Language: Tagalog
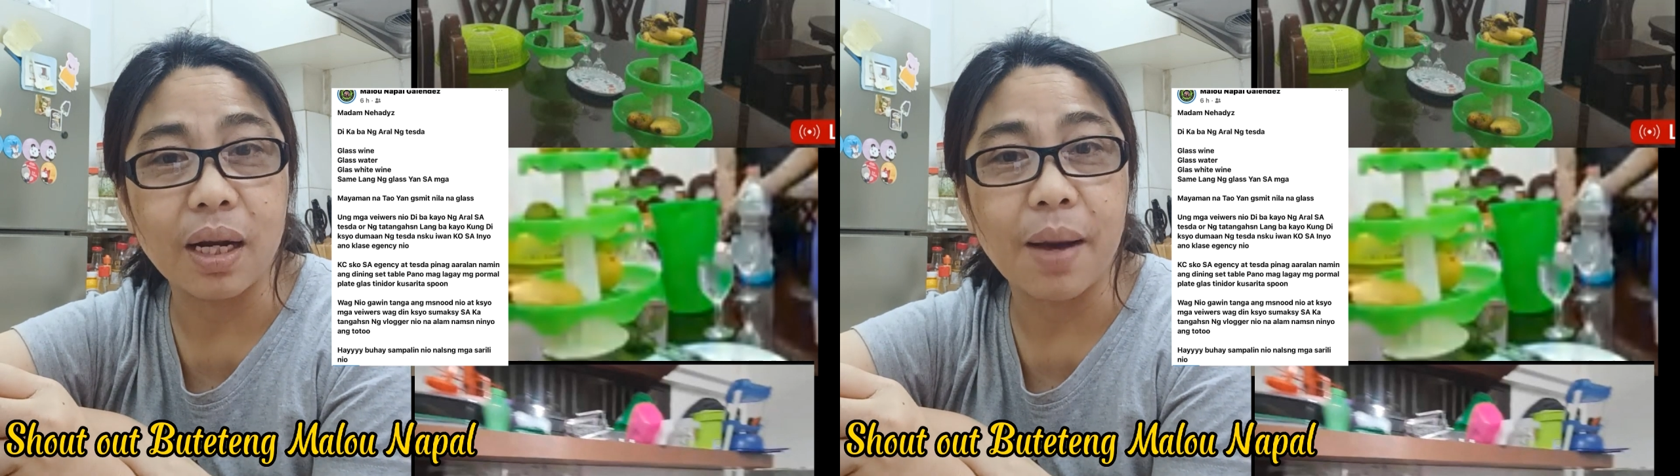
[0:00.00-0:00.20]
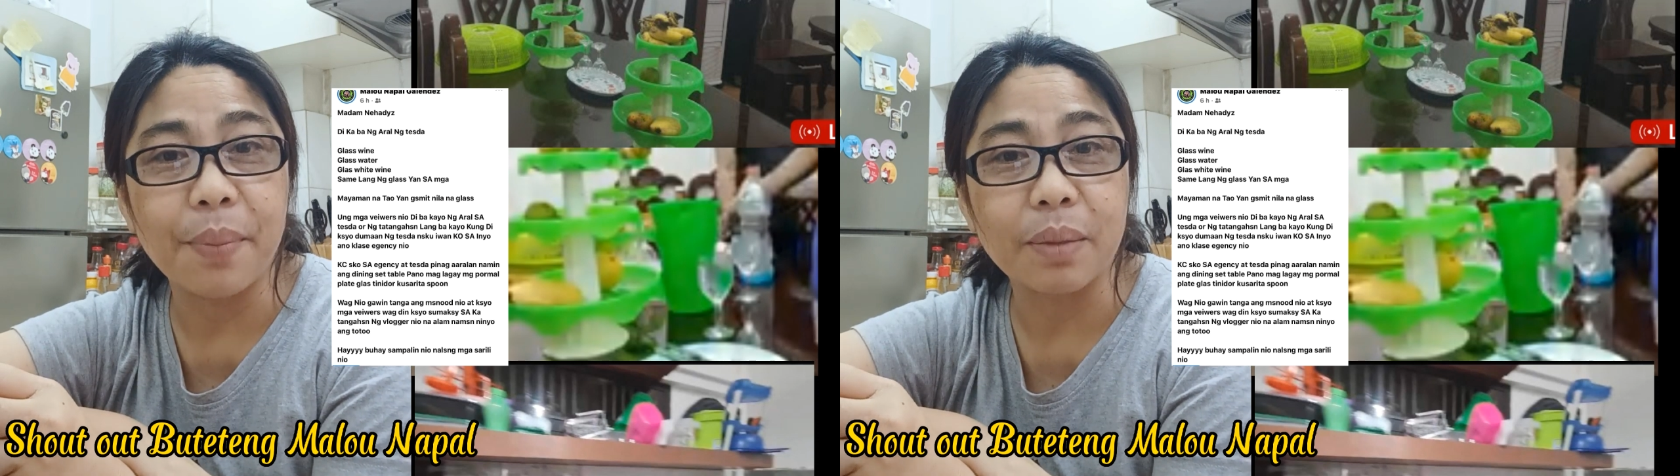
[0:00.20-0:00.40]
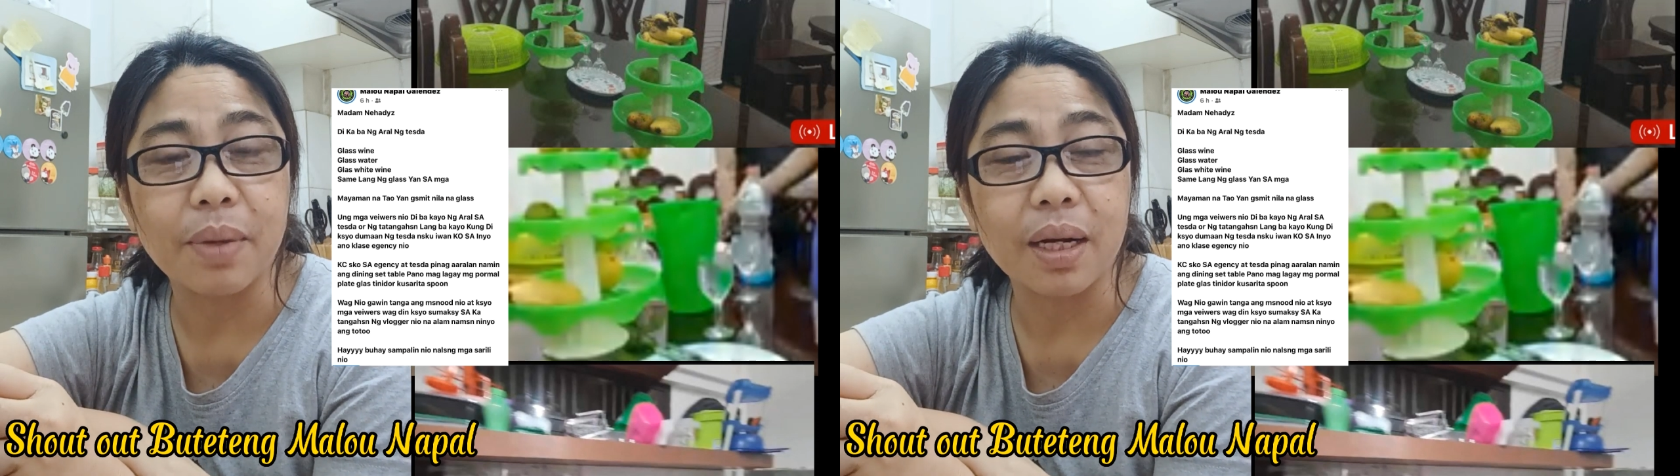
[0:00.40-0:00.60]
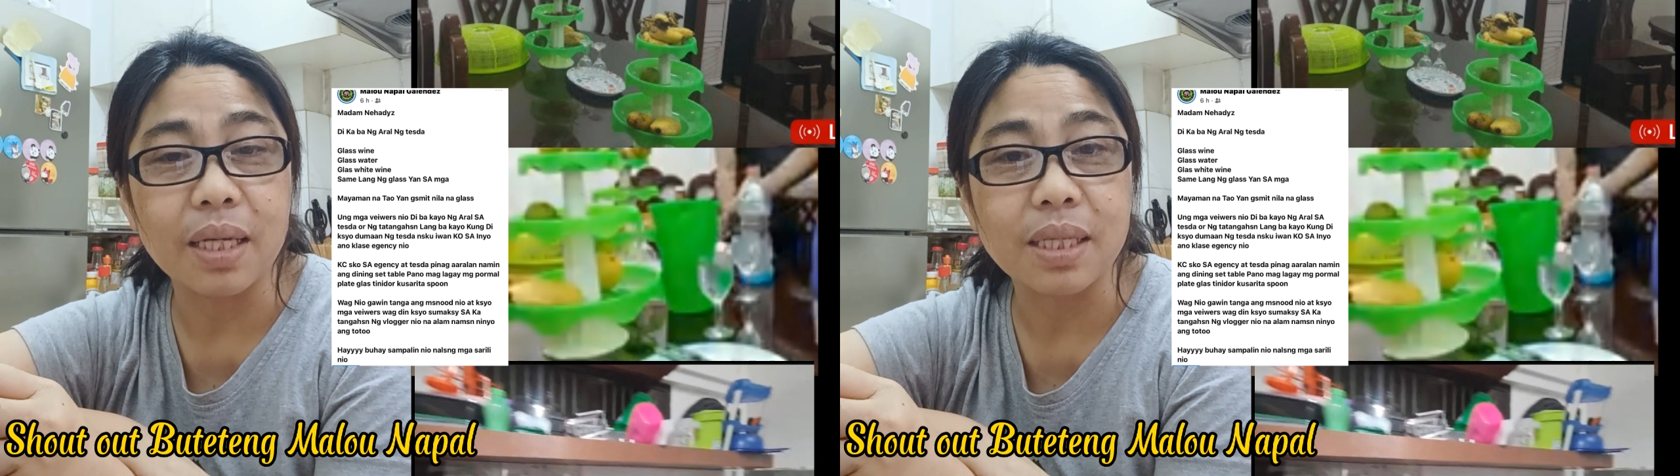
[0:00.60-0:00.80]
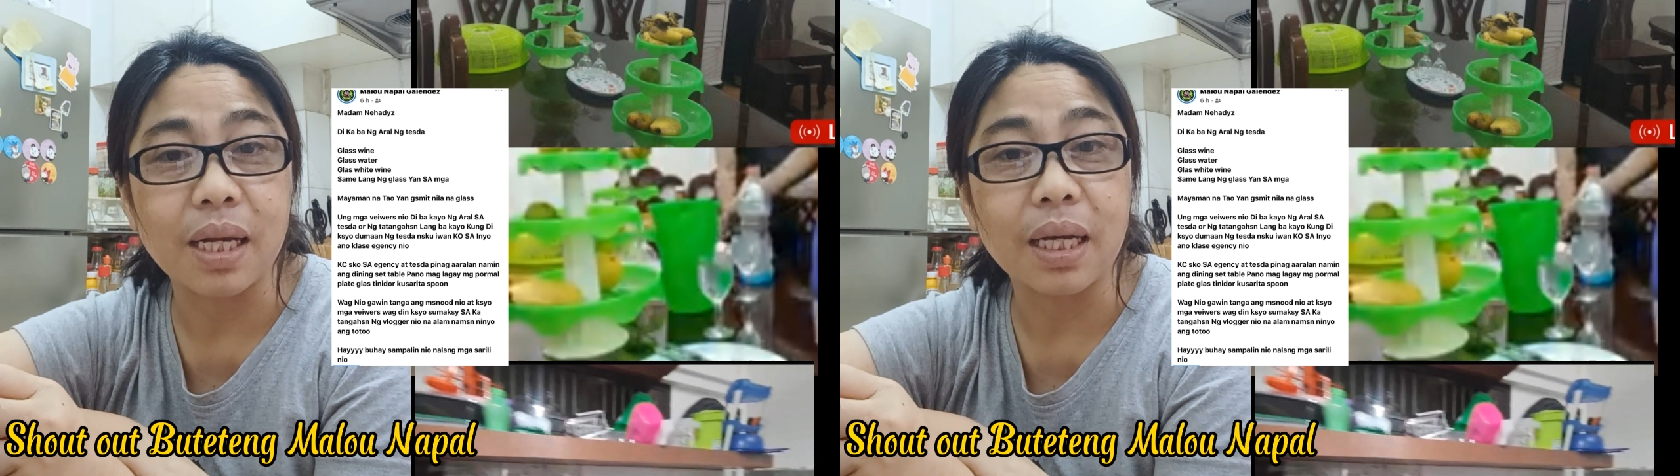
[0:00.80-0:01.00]
dapat
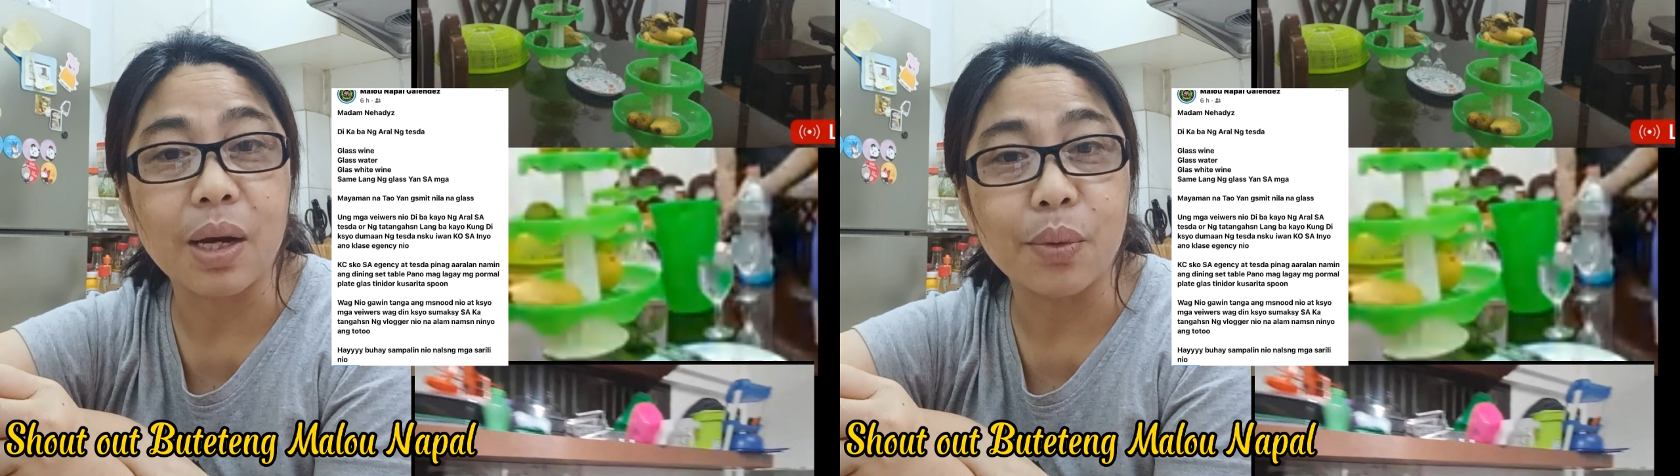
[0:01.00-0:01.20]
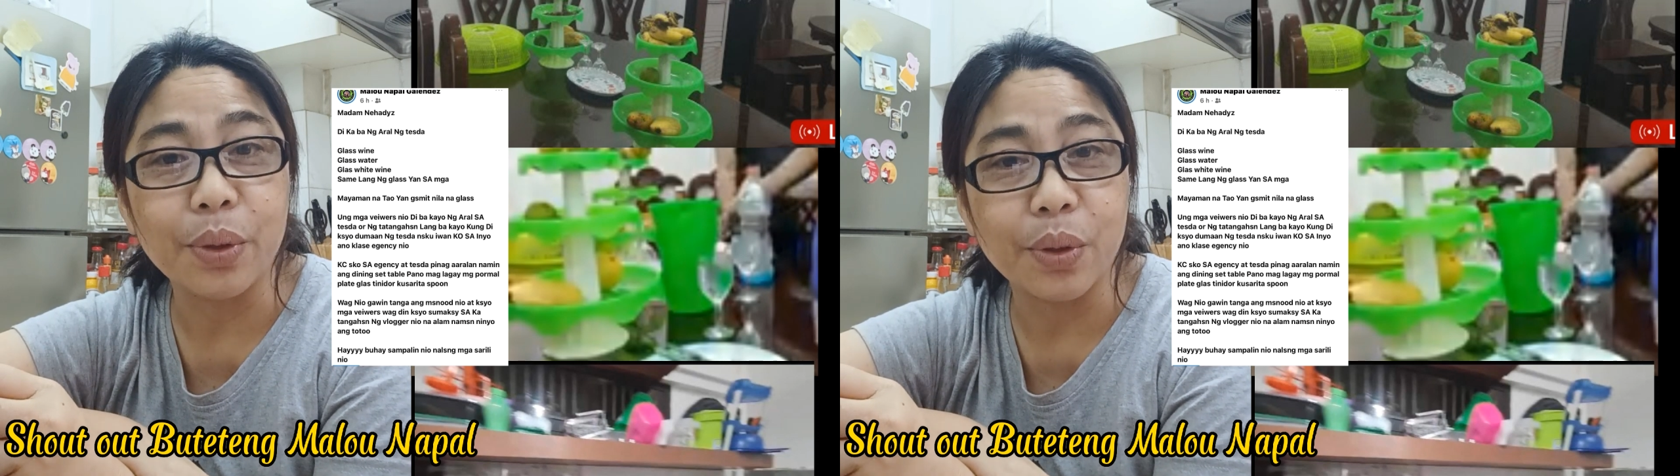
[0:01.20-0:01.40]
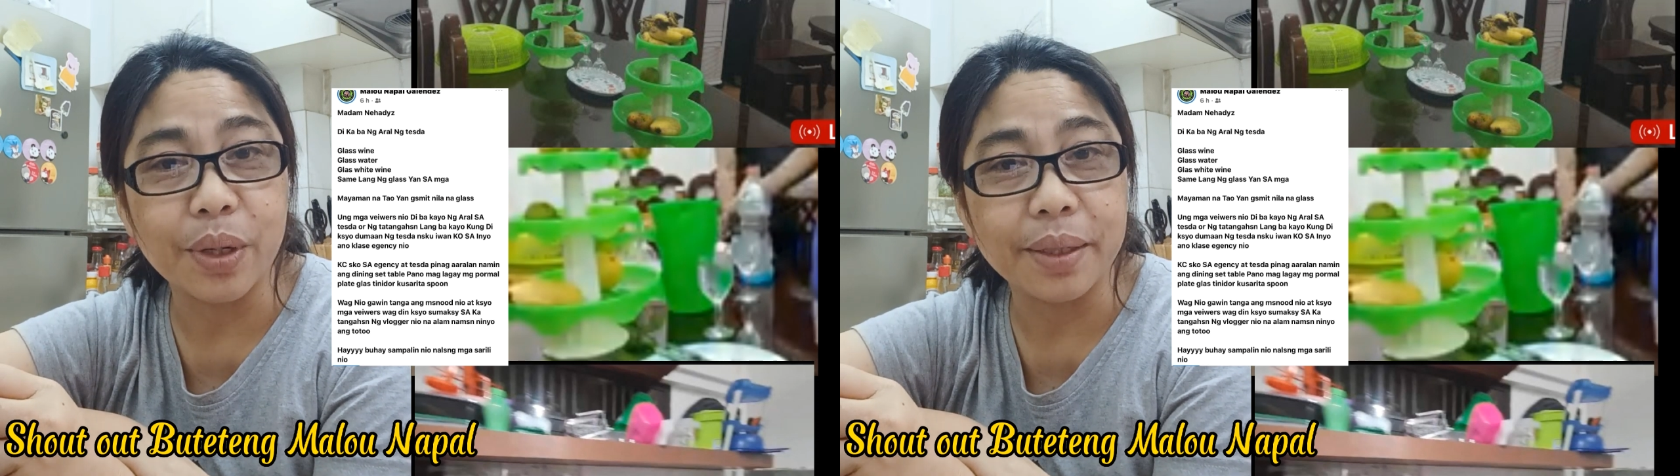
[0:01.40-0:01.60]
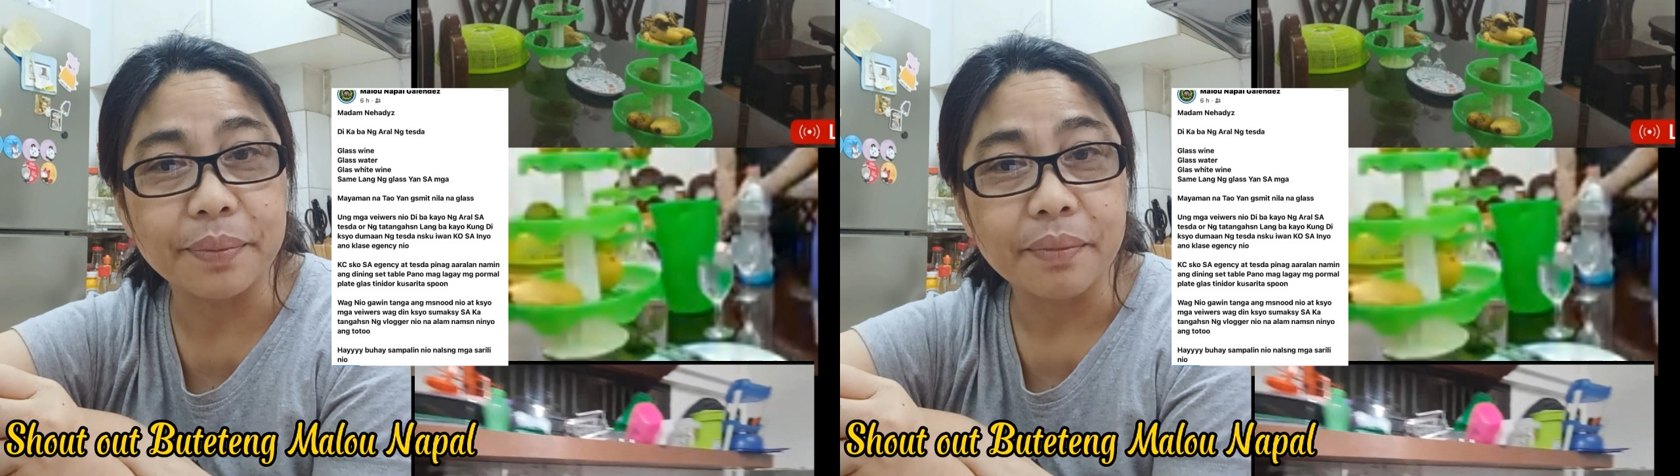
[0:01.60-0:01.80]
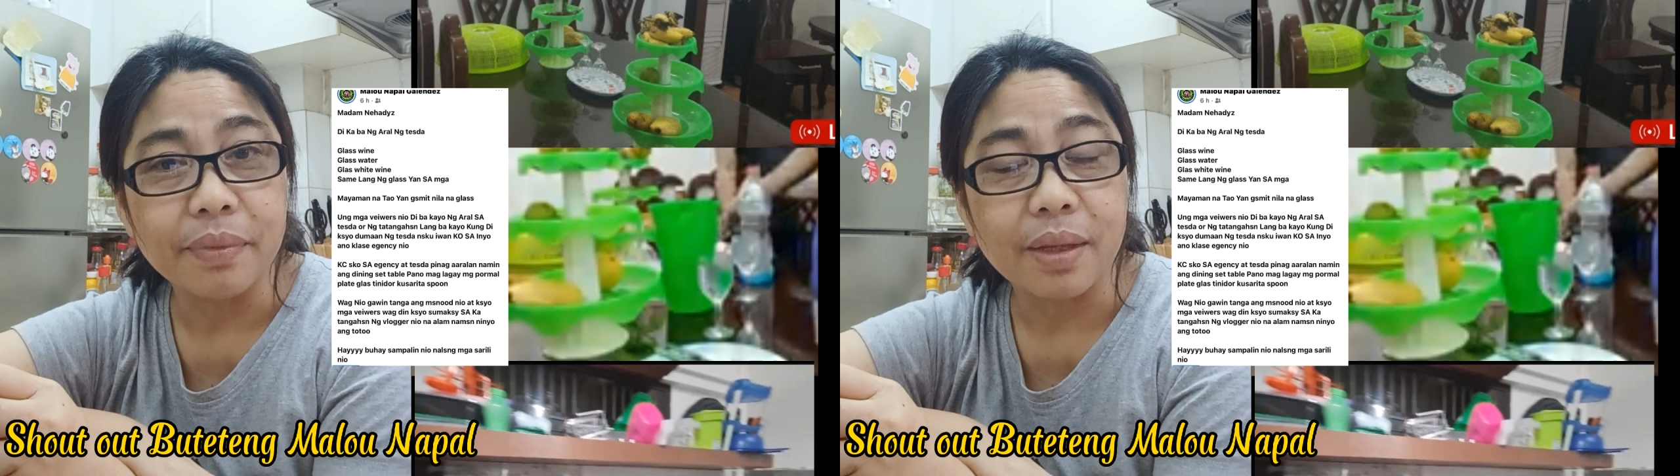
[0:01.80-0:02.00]
magdasal, ikaw yon.